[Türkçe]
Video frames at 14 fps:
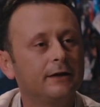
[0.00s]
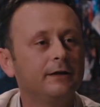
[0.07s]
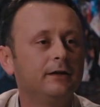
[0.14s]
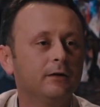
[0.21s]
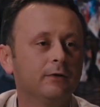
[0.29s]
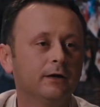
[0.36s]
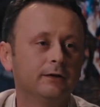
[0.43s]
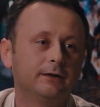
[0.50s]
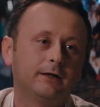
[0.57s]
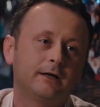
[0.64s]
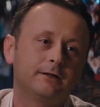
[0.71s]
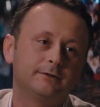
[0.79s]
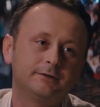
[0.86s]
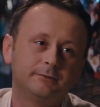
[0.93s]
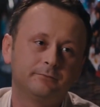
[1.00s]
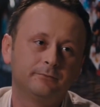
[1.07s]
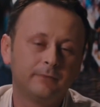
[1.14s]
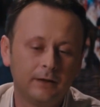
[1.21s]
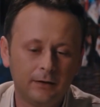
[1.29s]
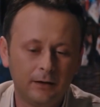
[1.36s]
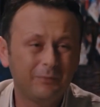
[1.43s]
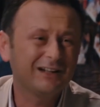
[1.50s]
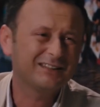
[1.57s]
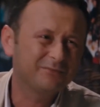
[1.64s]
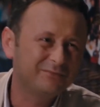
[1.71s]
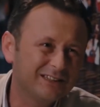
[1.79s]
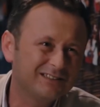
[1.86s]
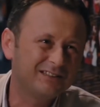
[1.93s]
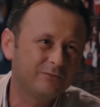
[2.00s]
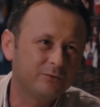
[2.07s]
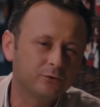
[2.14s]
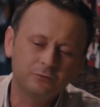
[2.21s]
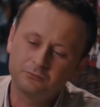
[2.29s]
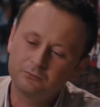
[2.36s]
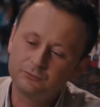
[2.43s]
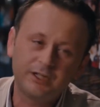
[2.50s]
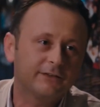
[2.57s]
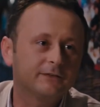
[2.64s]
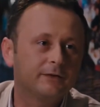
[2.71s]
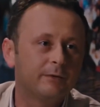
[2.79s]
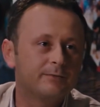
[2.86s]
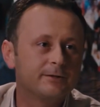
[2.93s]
seriye bağladık kardeşim. E baktım yetişemiyorum, sattım